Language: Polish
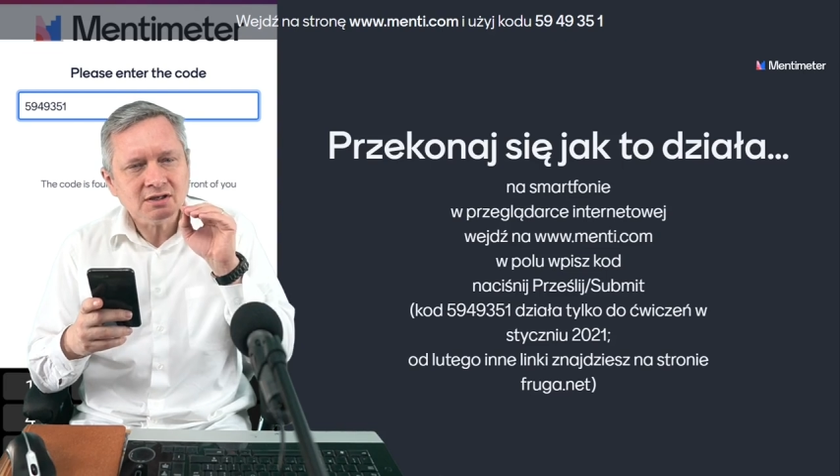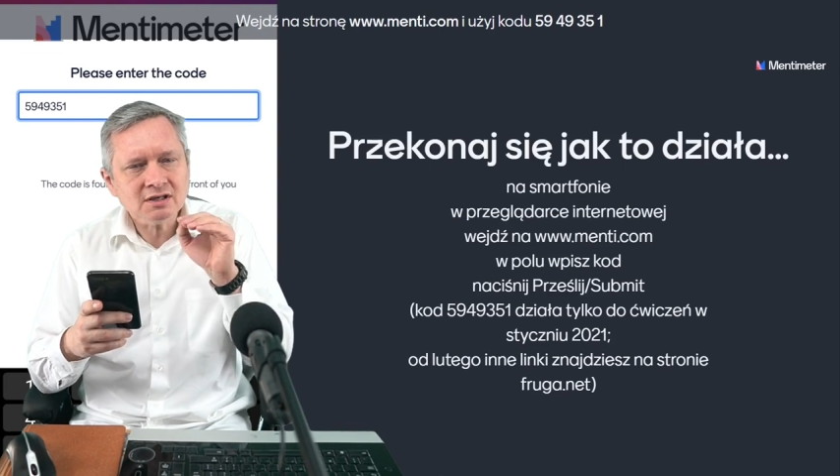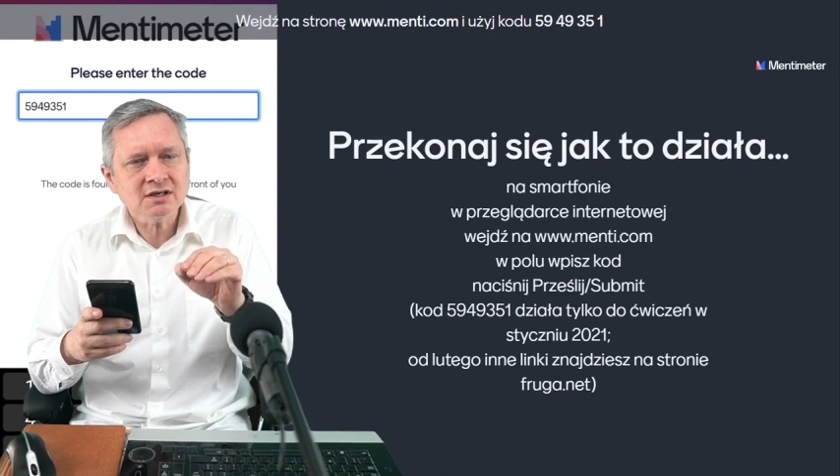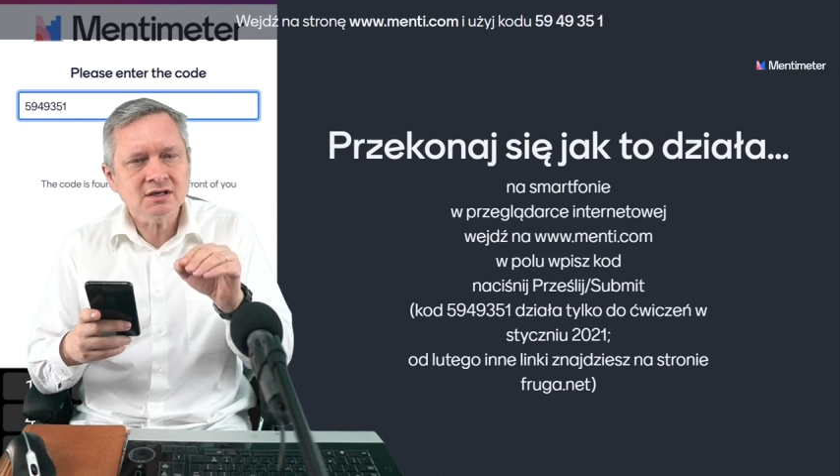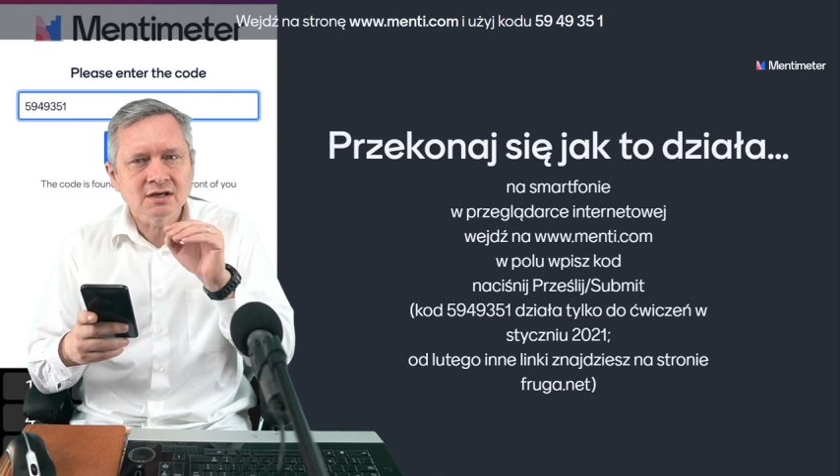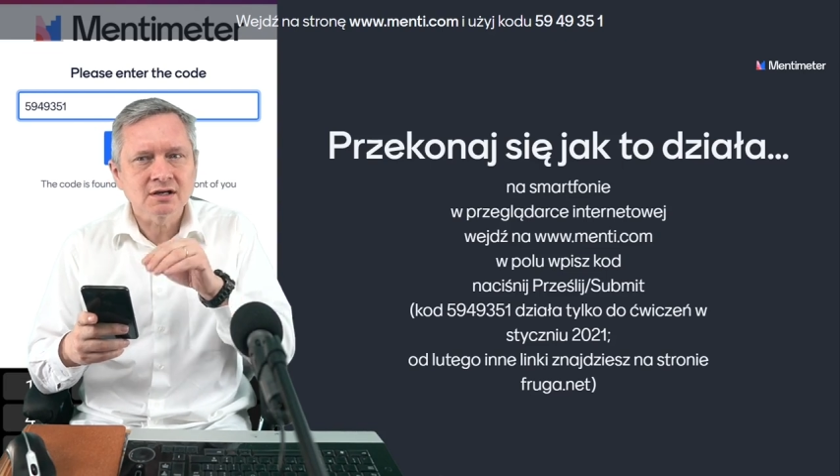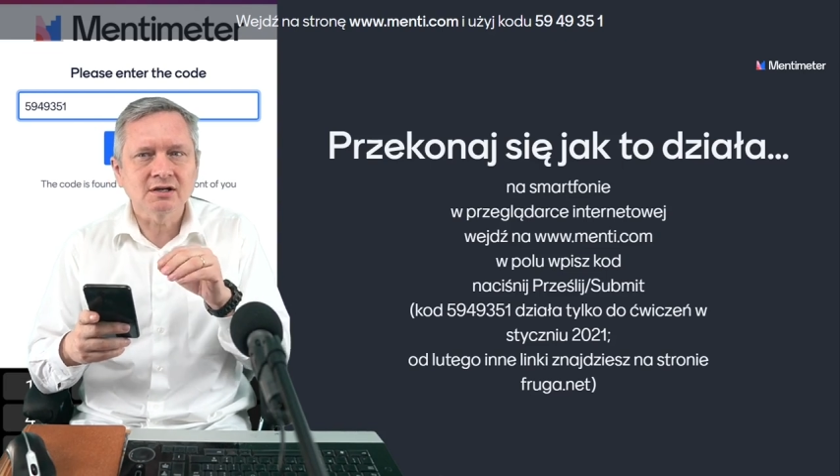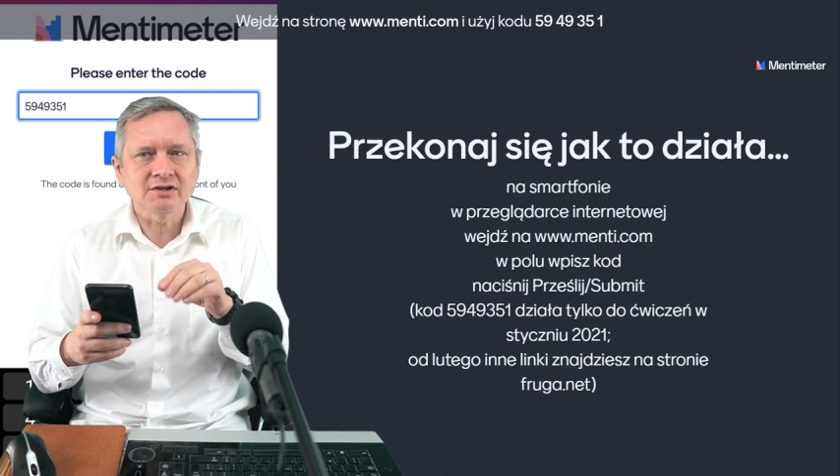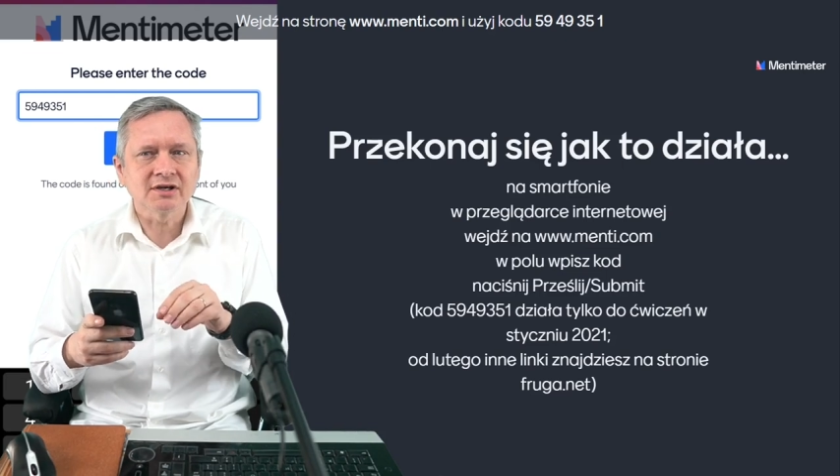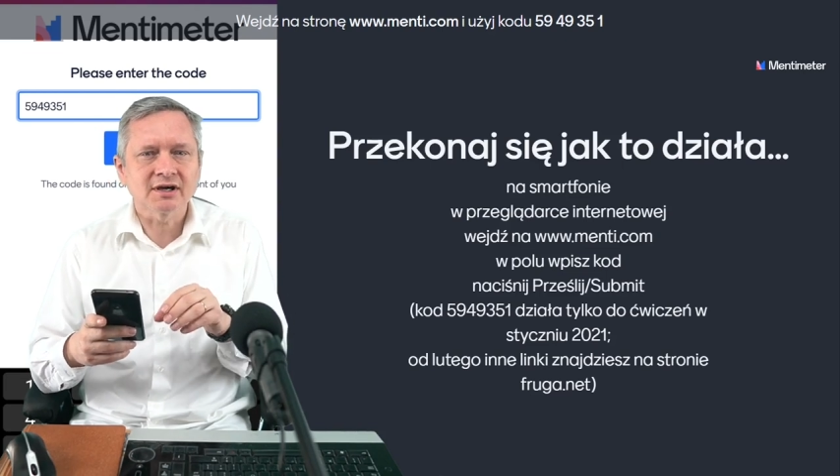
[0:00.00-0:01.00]
i
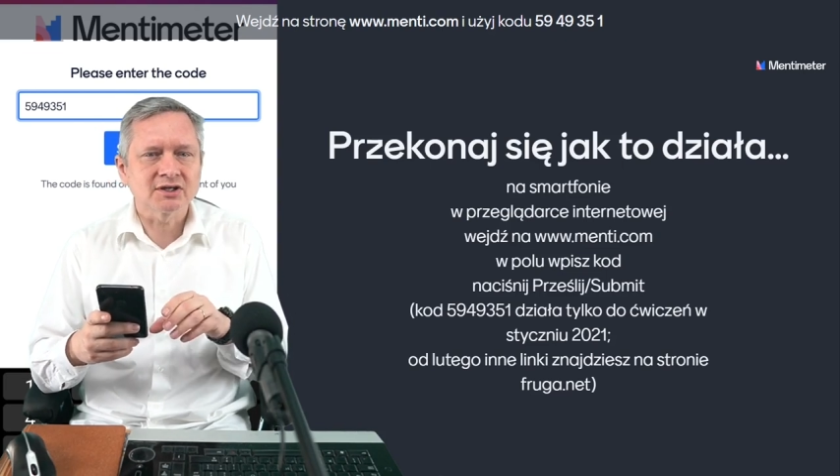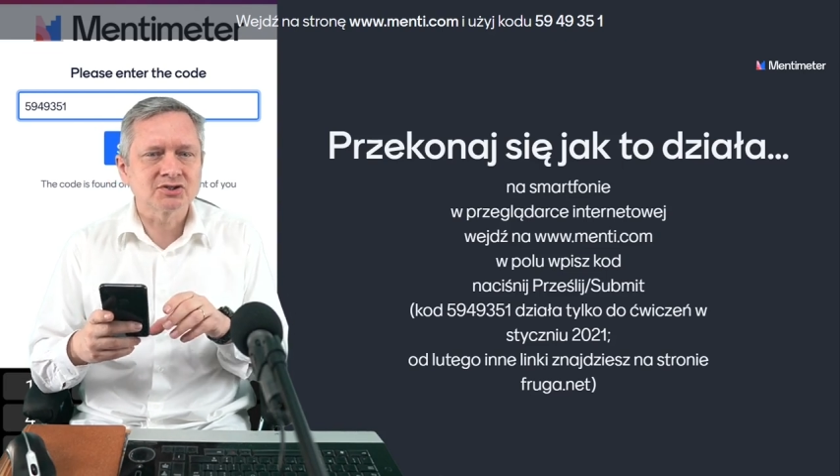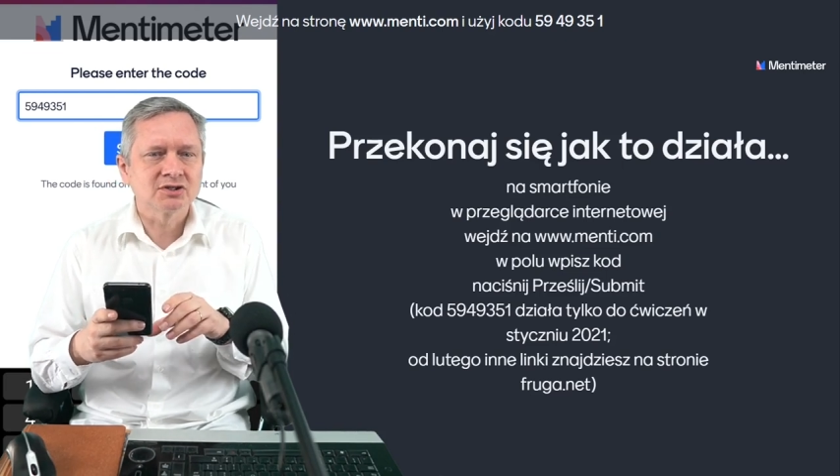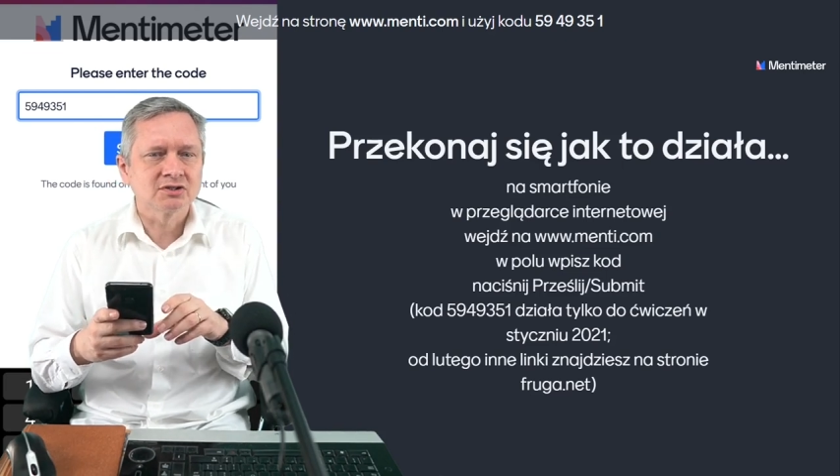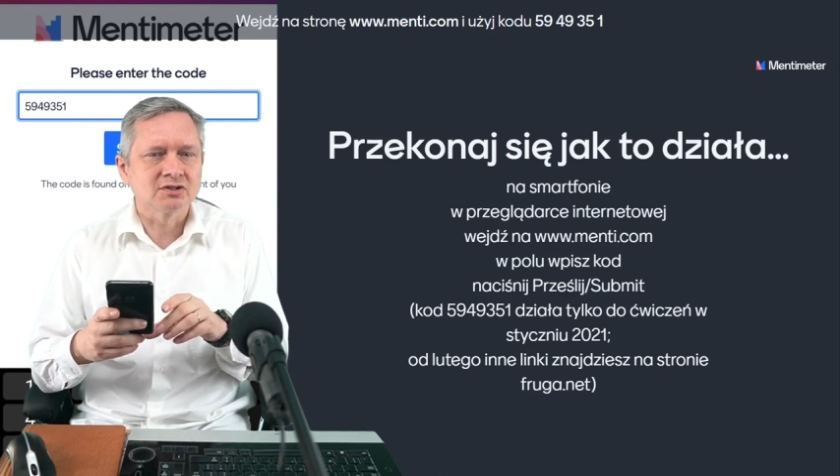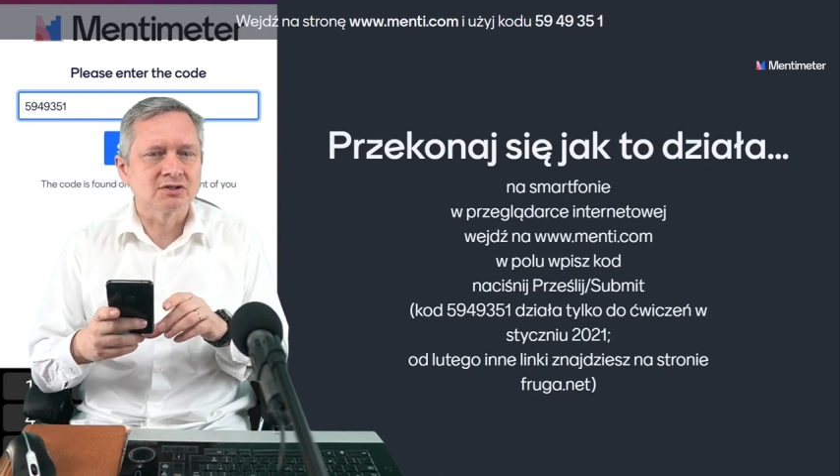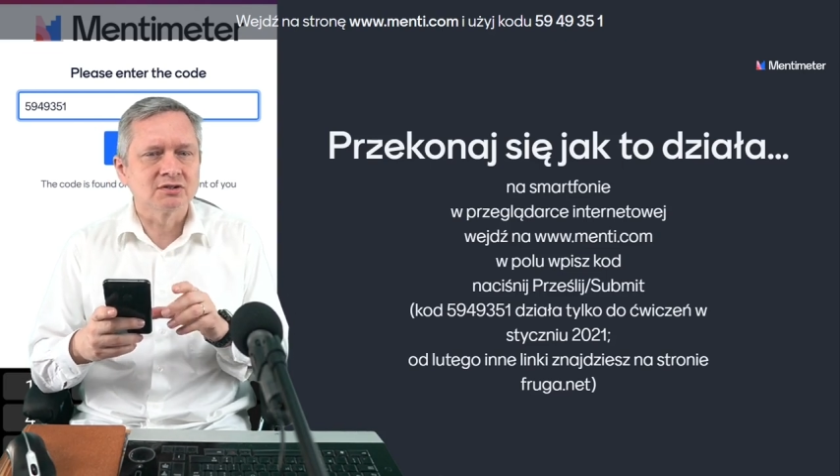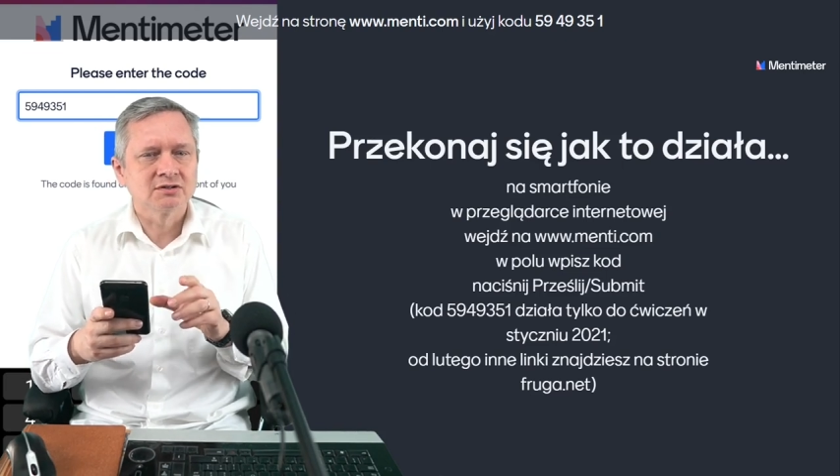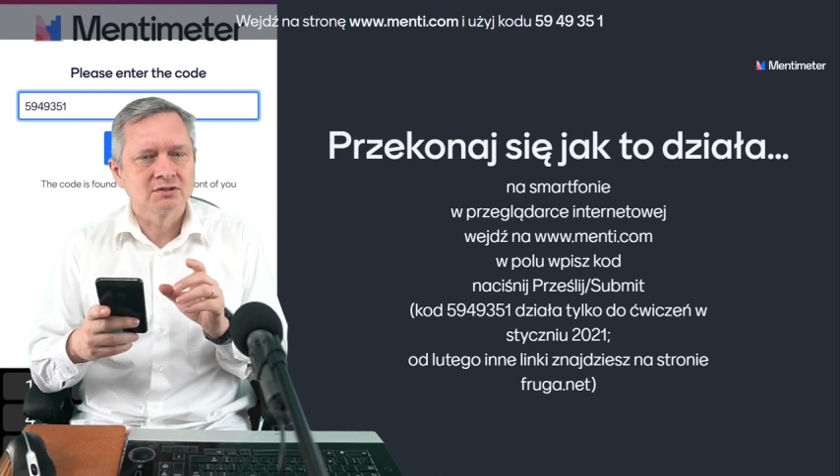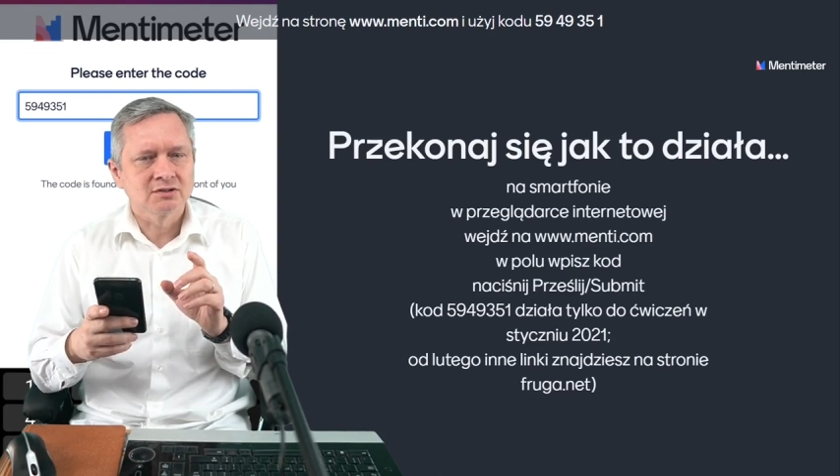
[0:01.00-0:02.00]
klikasz
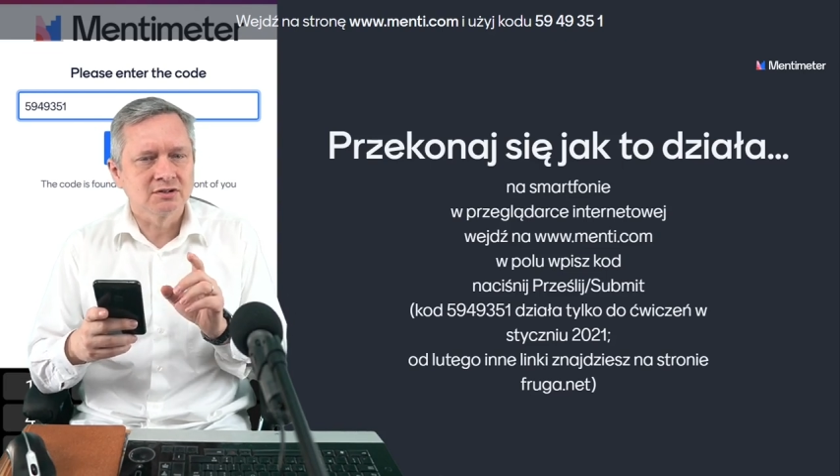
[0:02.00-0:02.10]
to